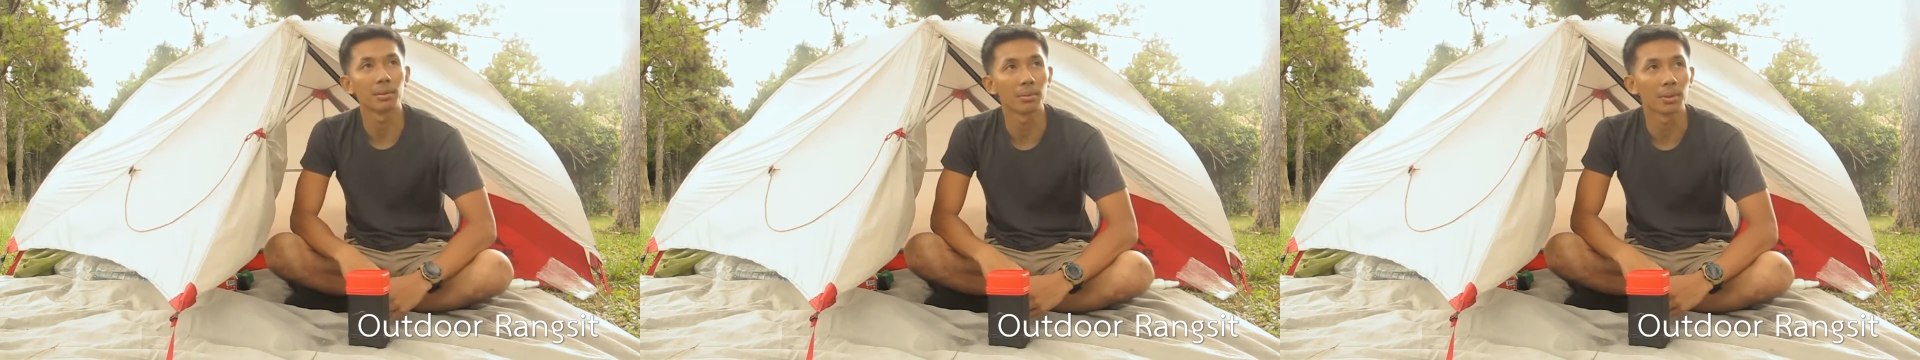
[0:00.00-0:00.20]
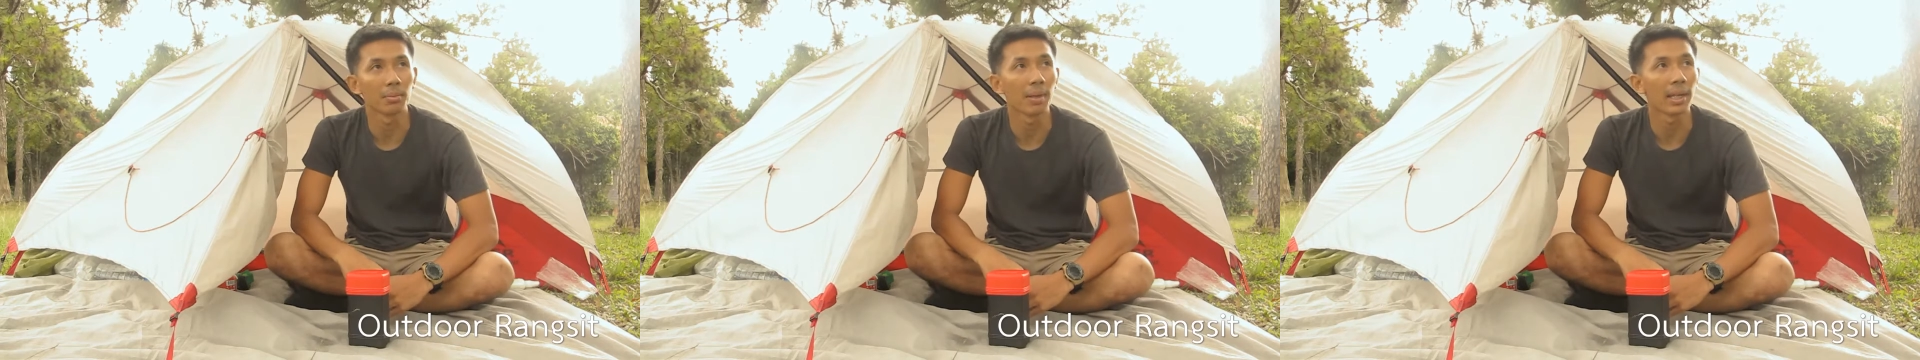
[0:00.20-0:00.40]

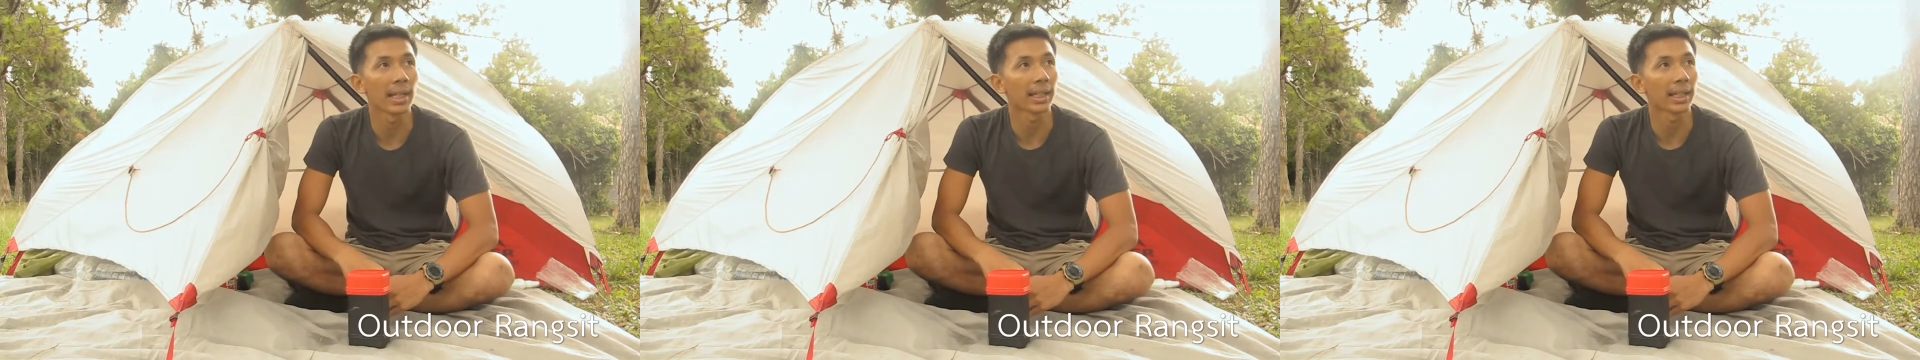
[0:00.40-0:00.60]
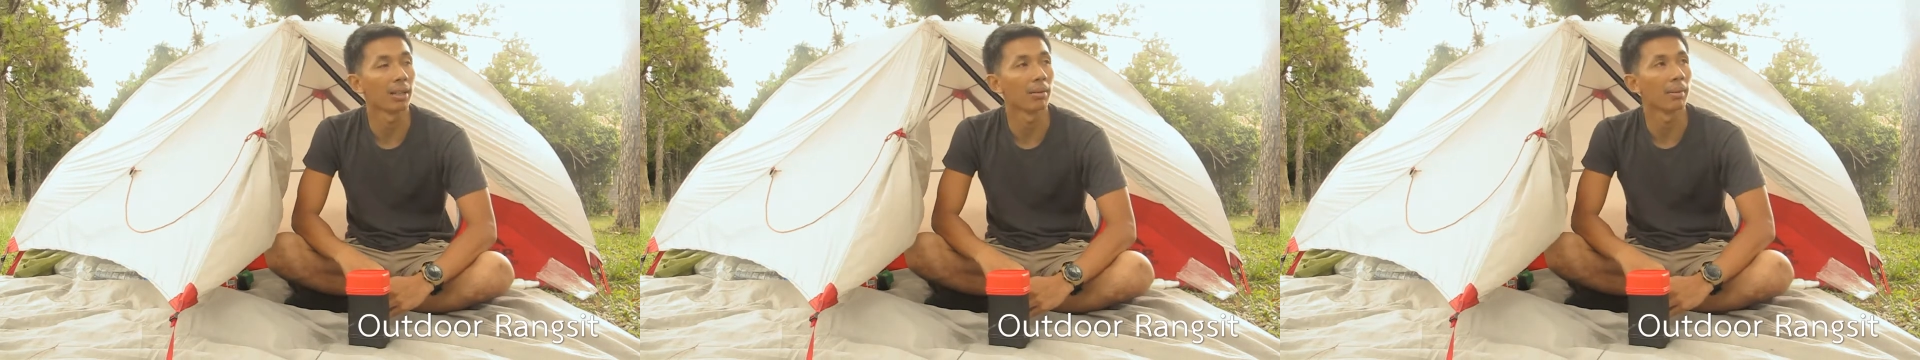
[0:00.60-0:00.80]
มีเมฆ
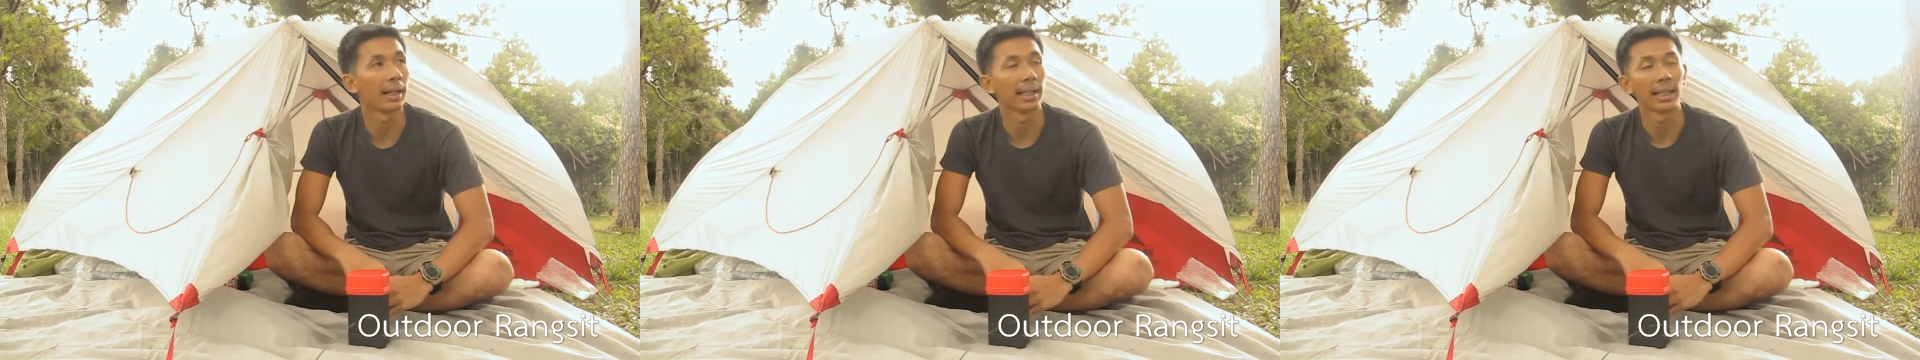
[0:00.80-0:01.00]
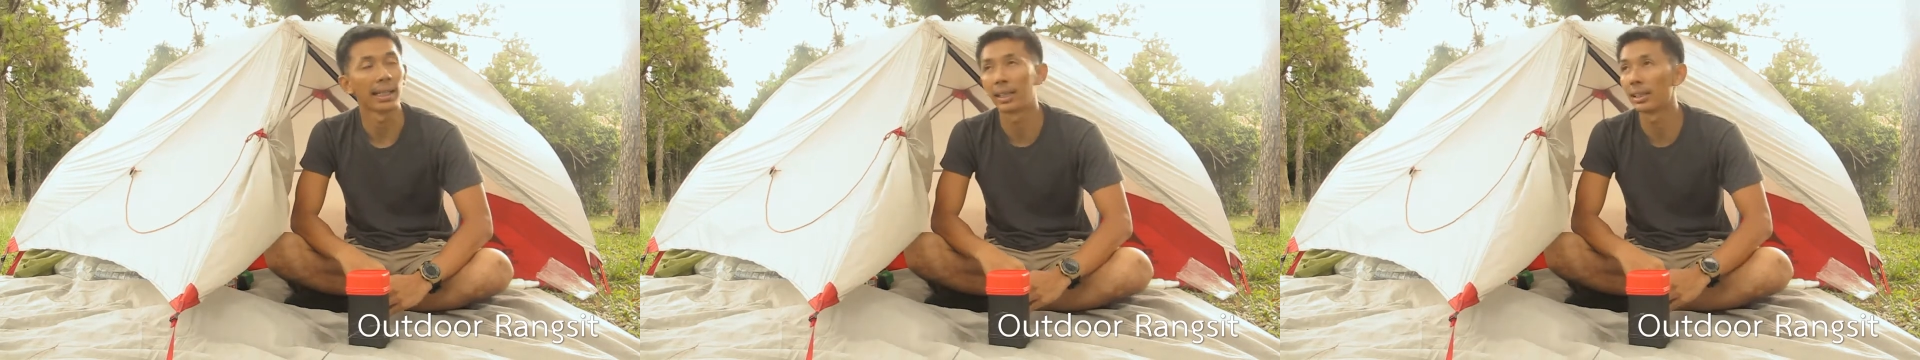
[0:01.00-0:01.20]
เข้ามา
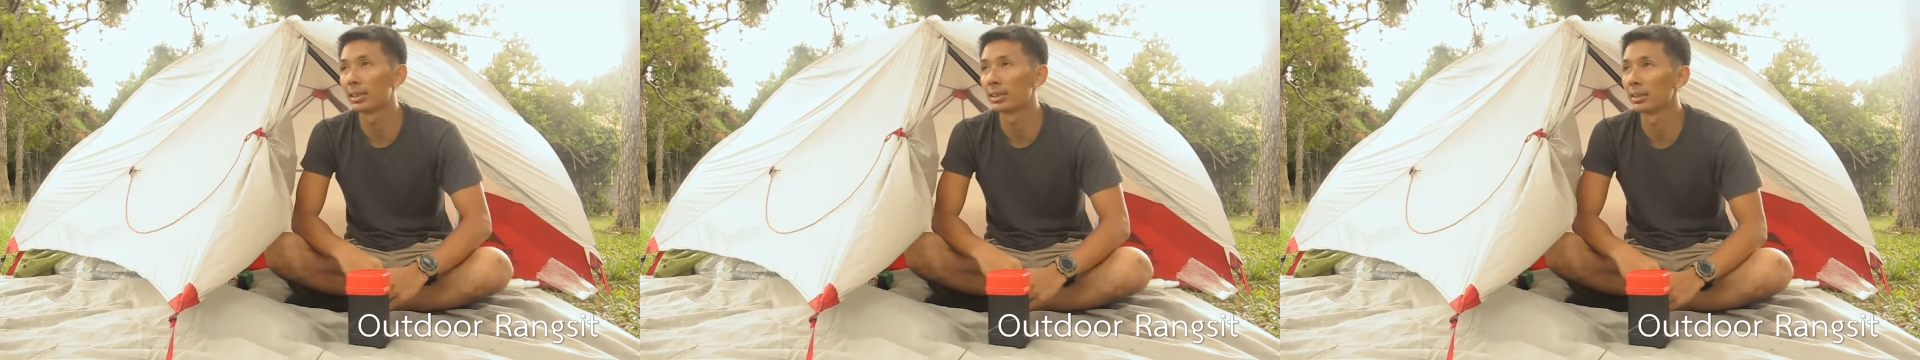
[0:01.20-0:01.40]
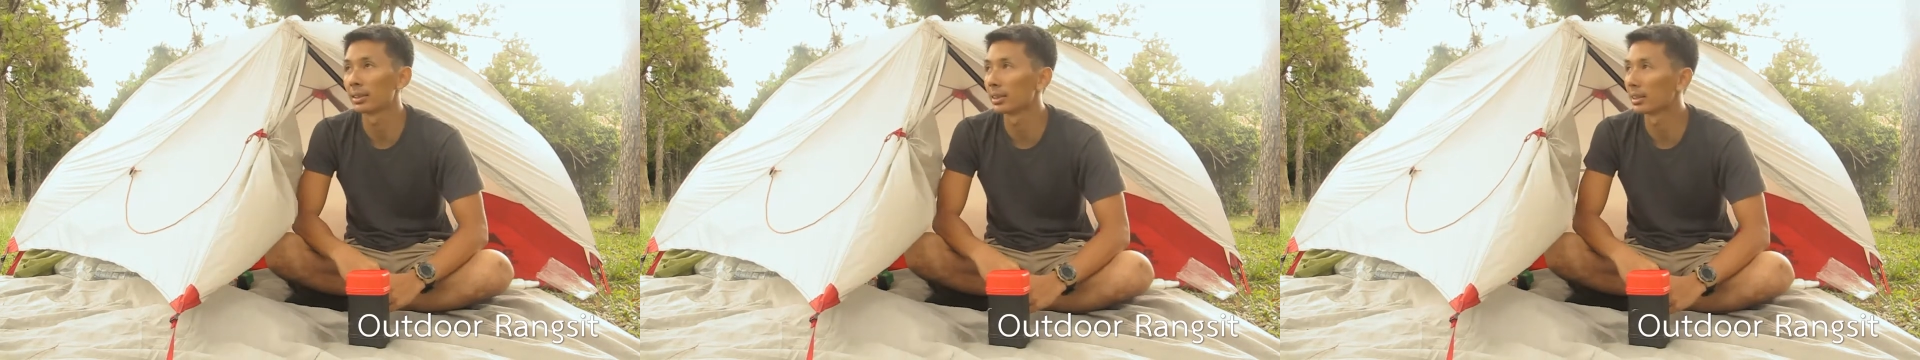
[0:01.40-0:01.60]
ละ
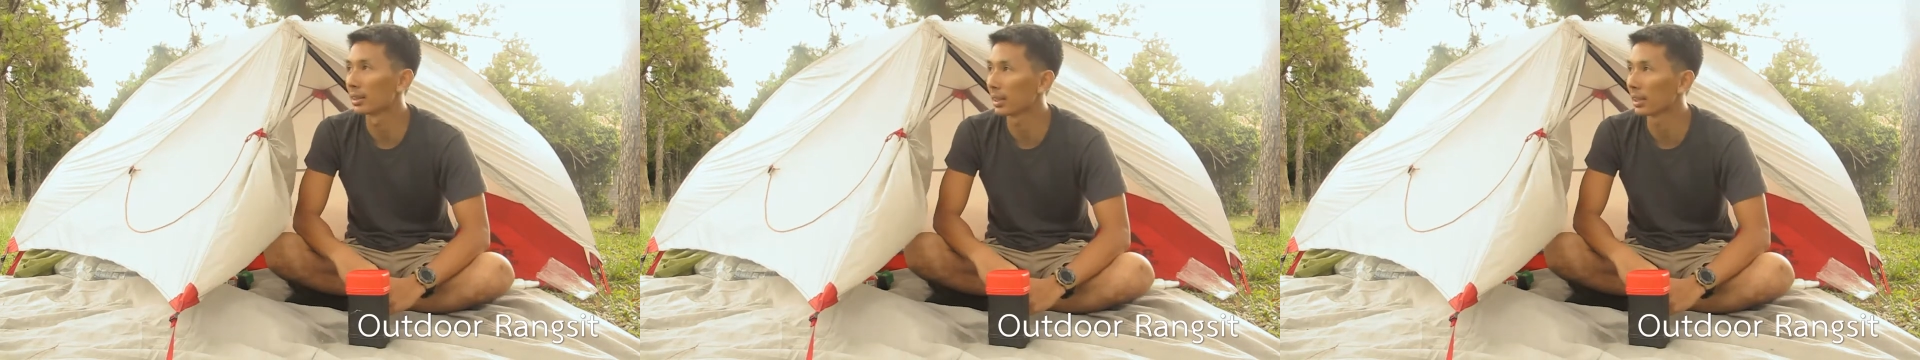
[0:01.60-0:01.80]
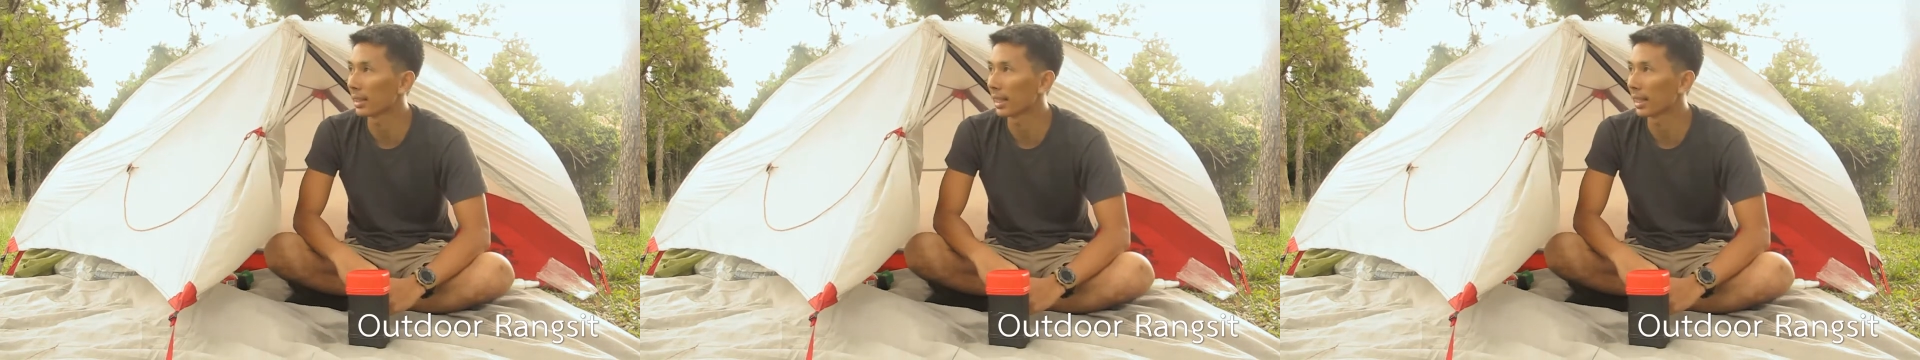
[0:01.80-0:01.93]
อา